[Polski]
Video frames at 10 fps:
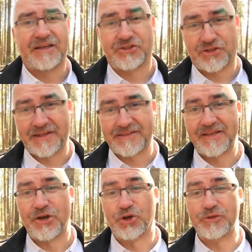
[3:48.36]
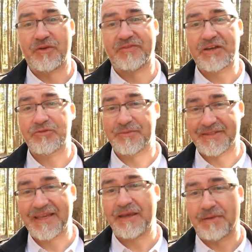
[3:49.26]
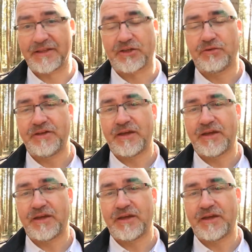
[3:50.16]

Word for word: jeszcze raz. Rozmawiałem z jej matką.